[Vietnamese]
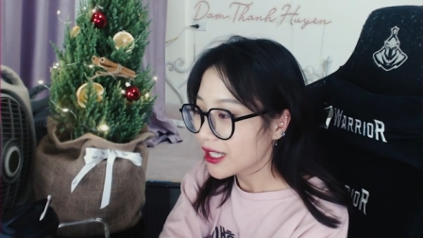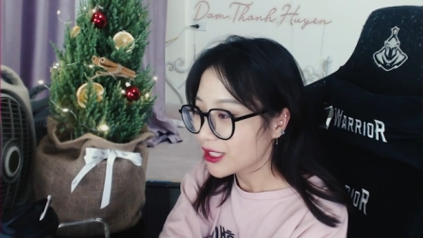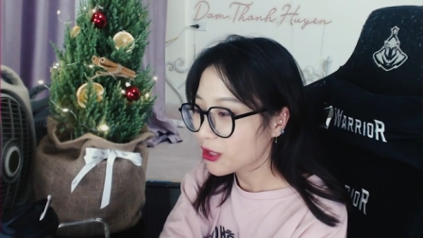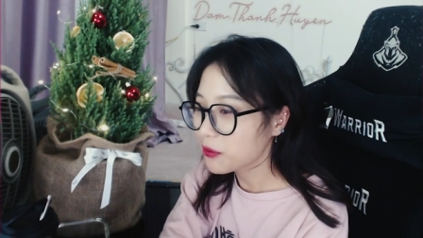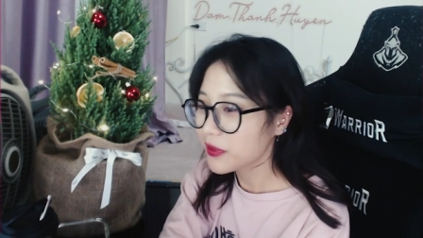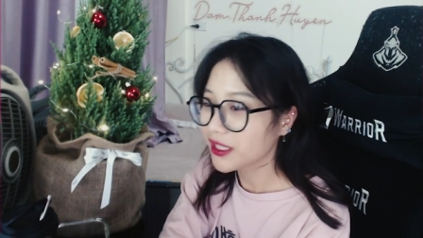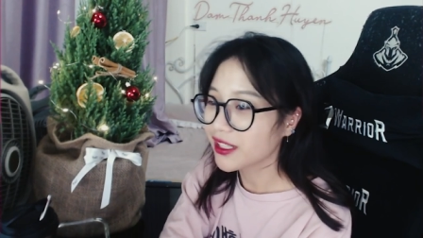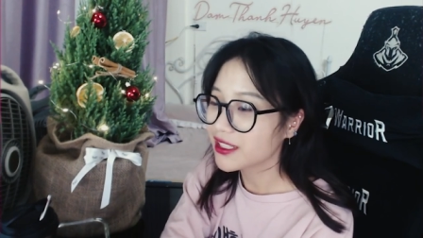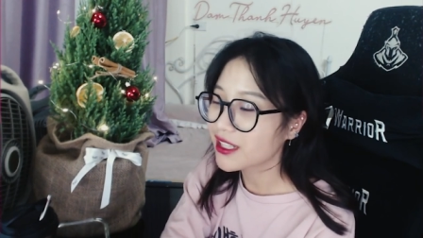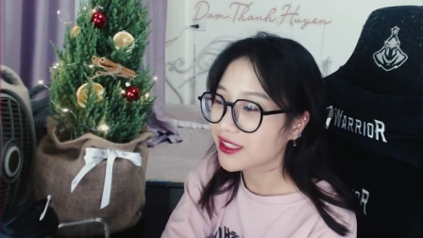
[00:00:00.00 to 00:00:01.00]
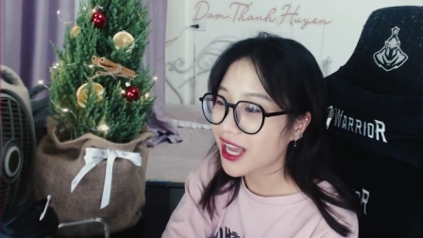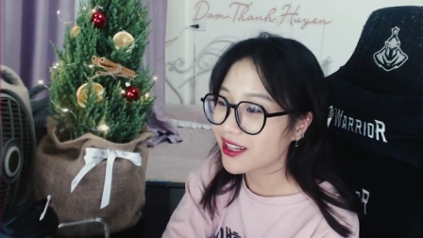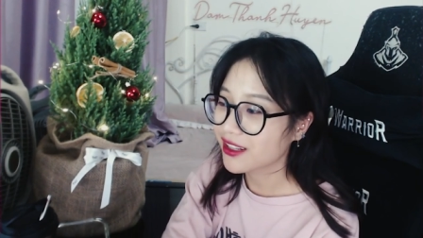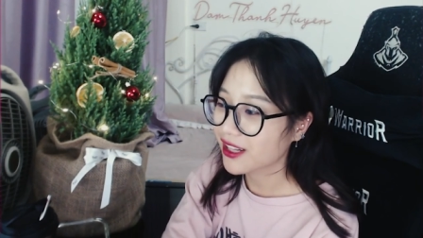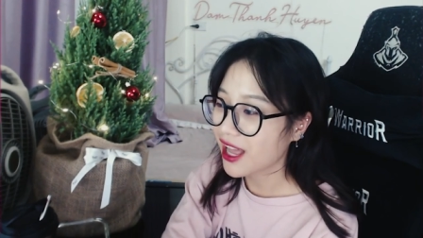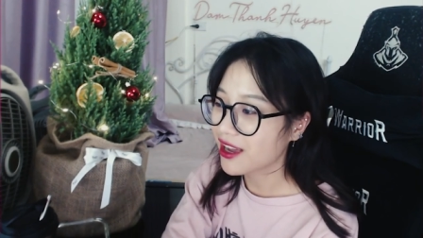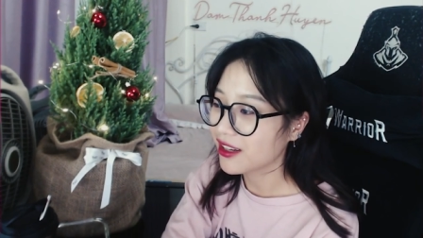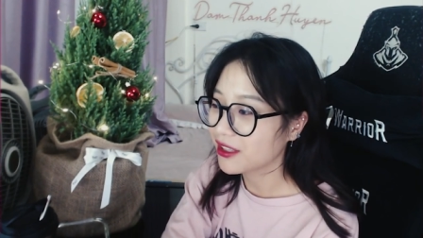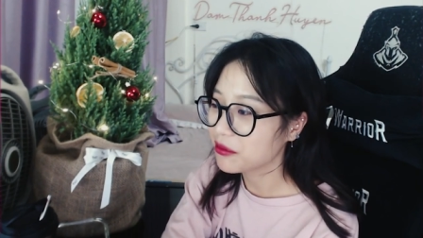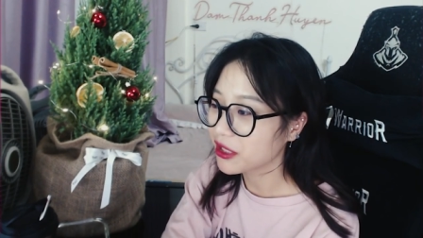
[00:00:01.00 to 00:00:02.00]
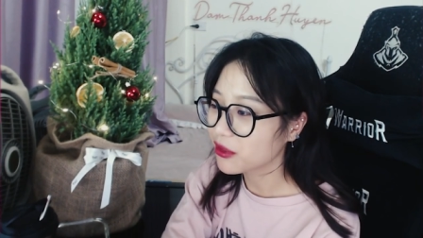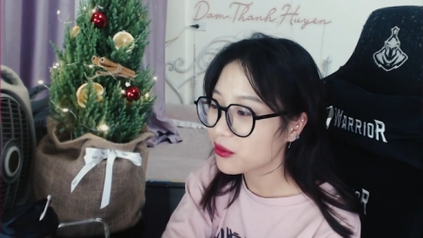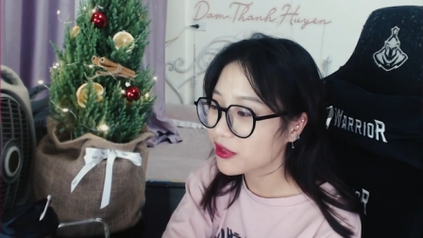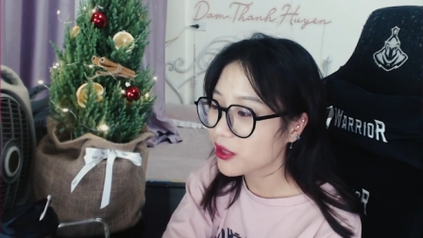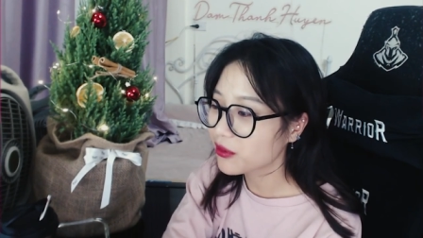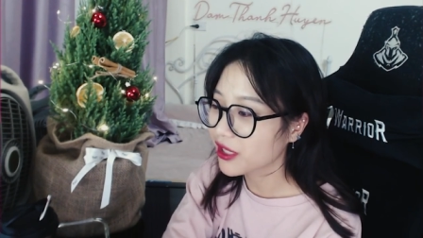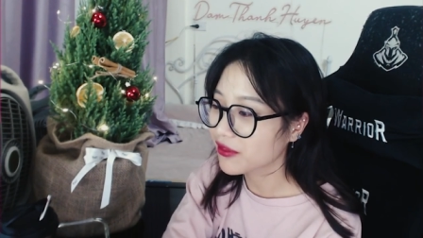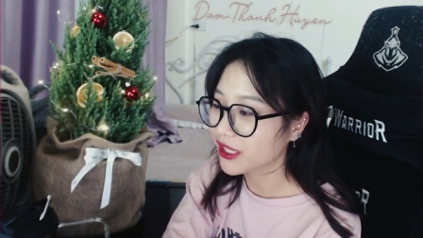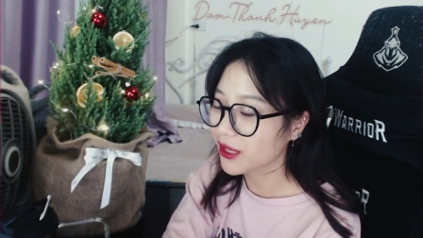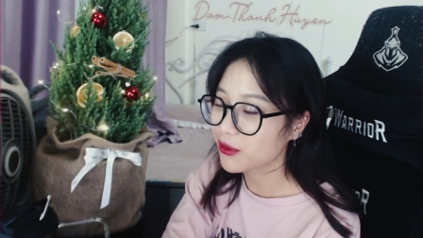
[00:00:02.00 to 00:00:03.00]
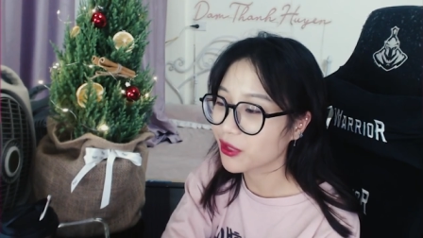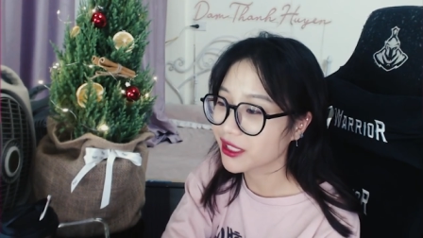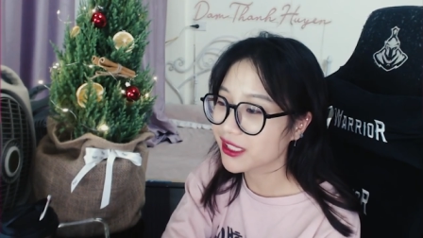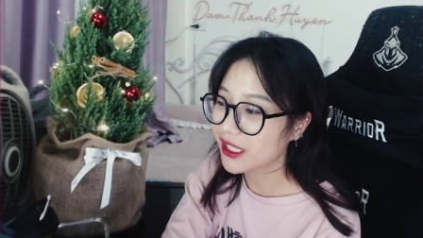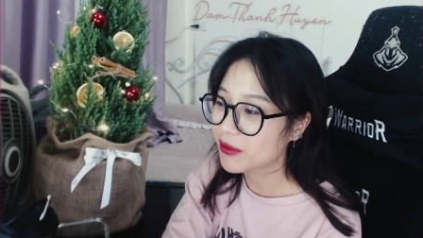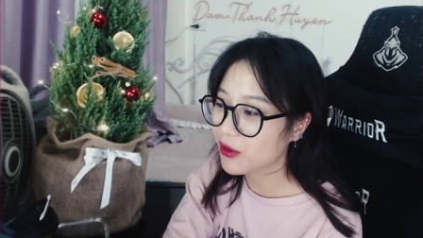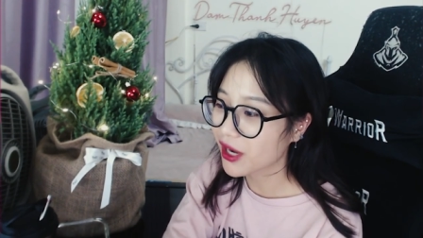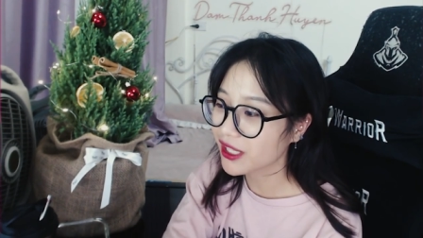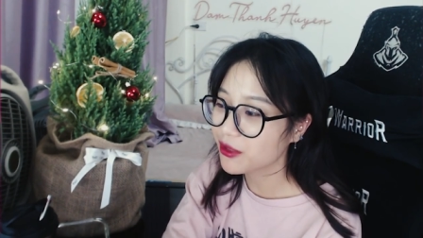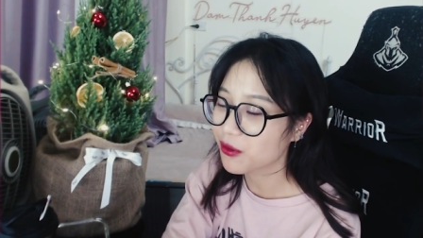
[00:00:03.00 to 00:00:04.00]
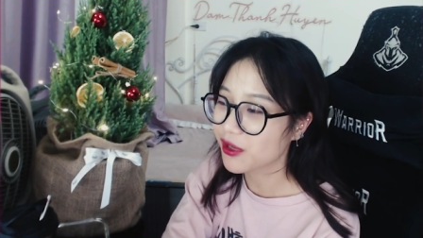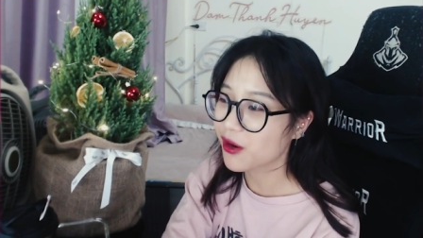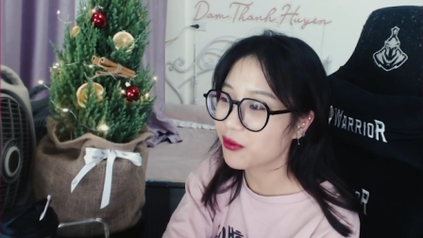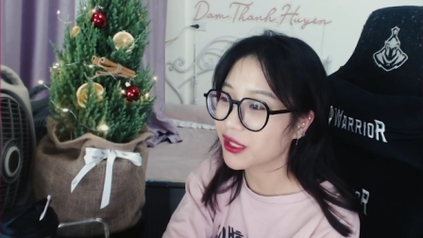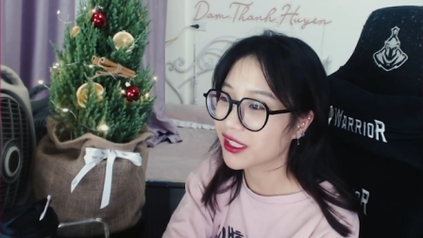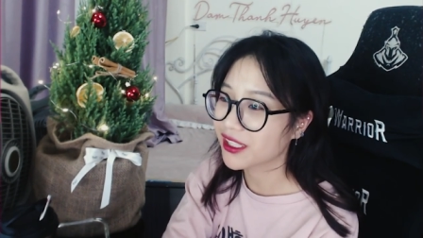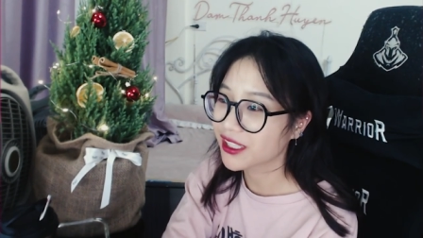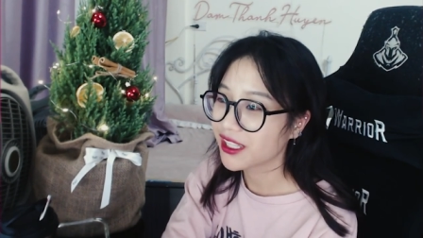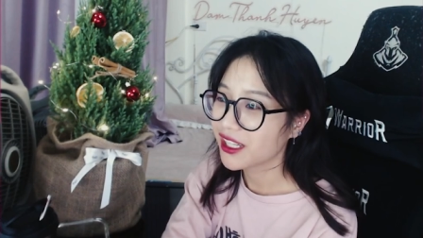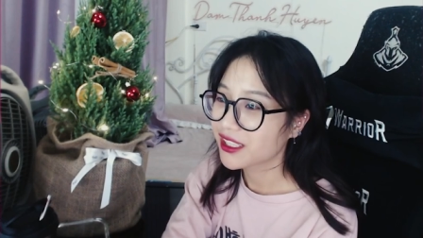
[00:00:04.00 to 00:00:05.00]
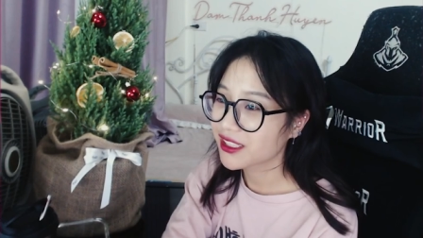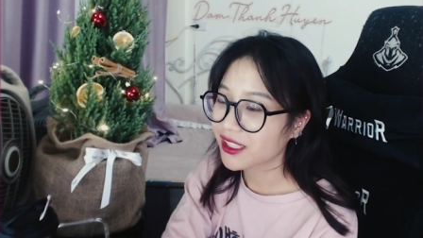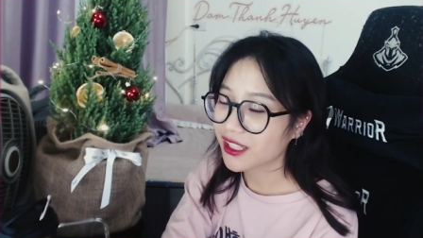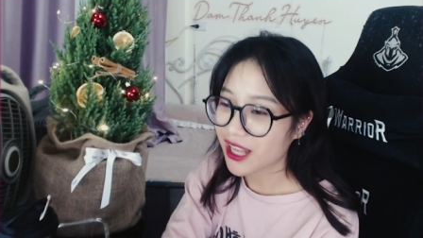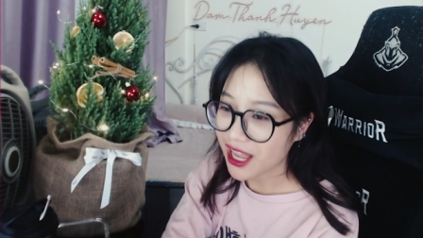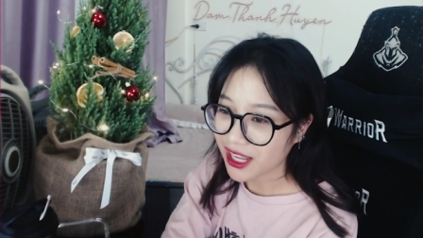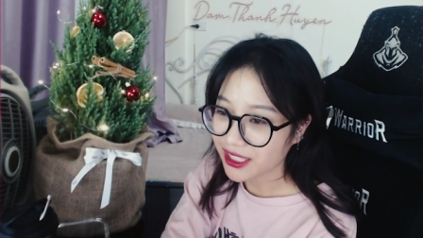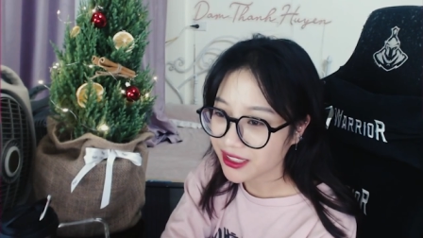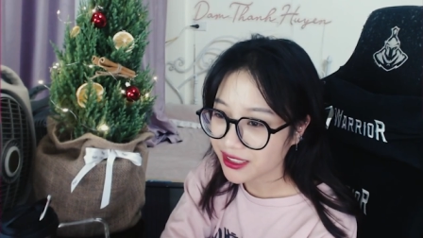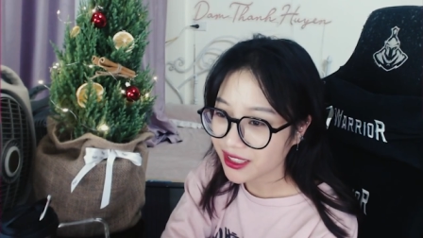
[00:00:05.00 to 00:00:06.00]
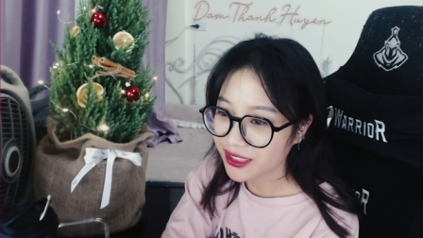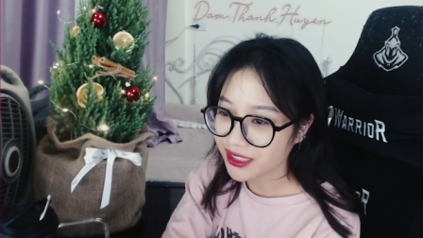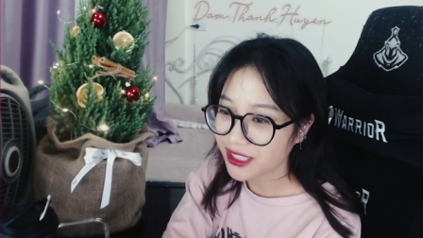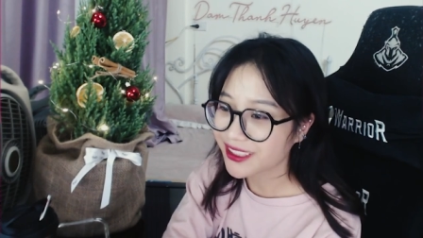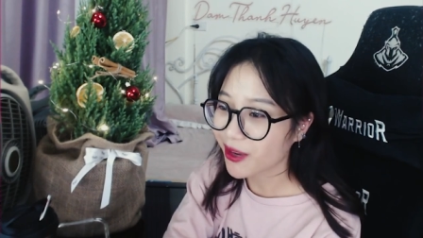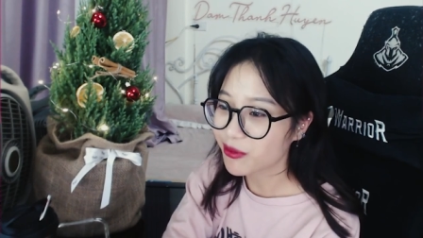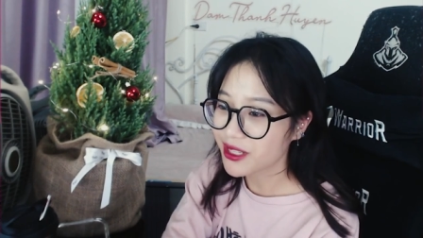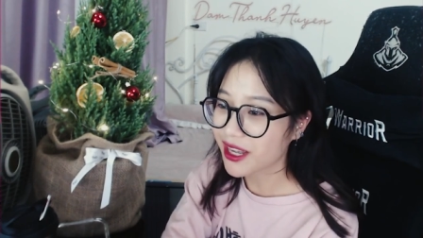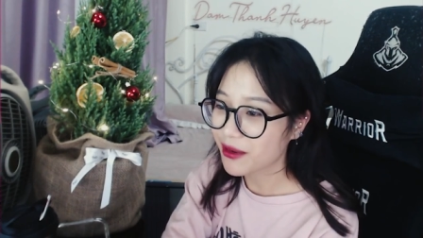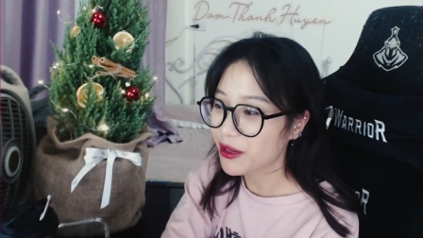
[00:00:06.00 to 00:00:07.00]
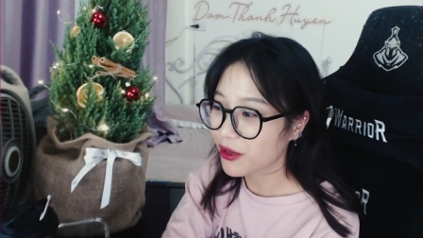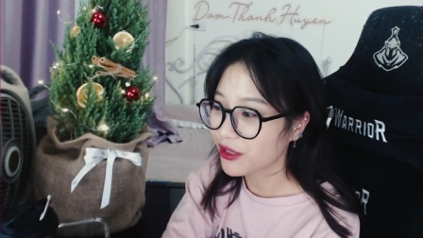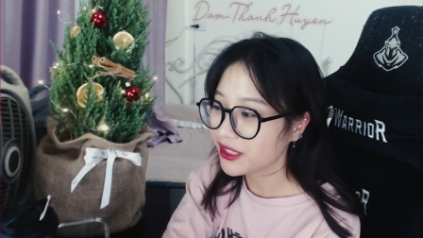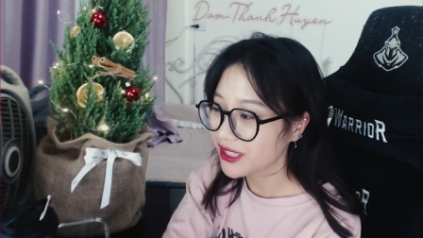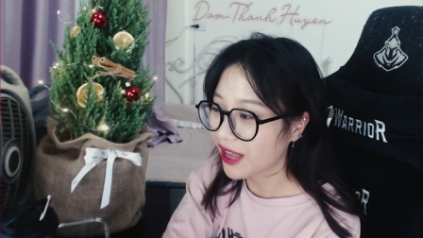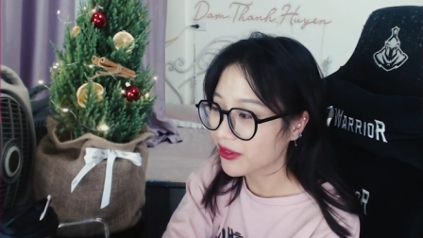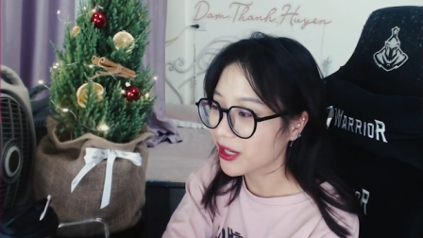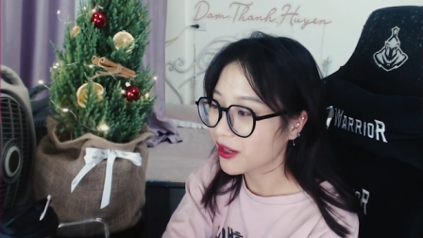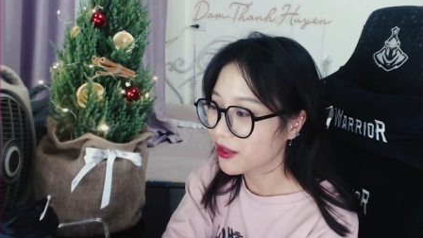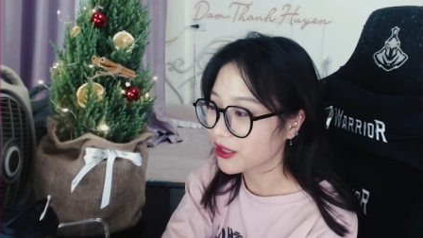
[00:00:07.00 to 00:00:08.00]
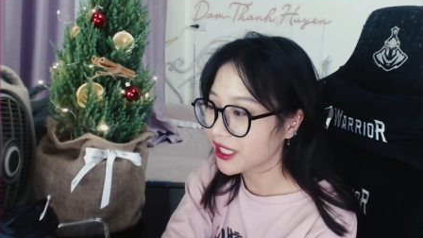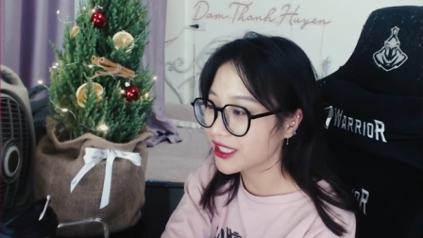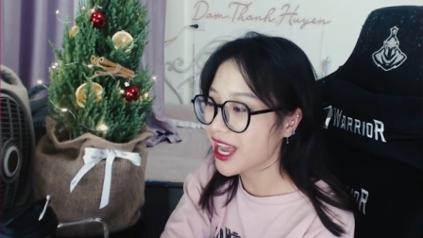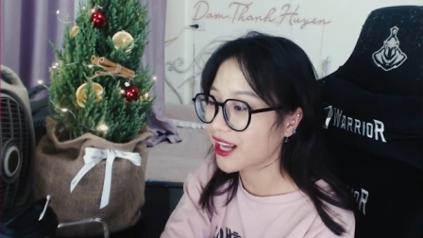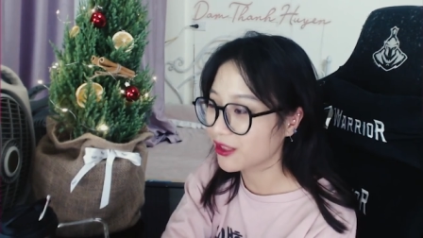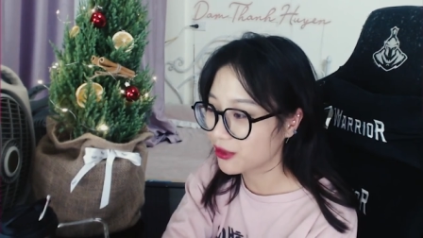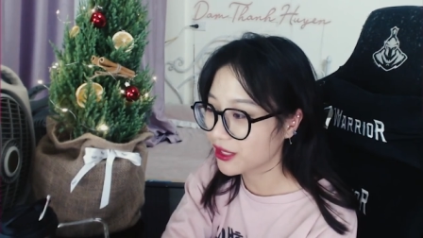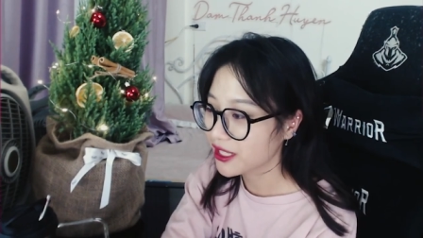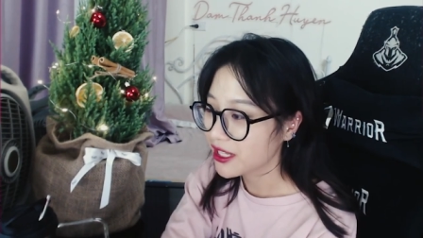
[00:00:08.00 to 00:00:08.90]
để cho mình ờ, nhận ra được là uh, mình cũng không cần phải theo đuổi cái gì mà quá kinh khủng đâu mình uh, rất là tận trân trọng những cái mà nó đơn giản với cả nó nhẹ nhàng thôi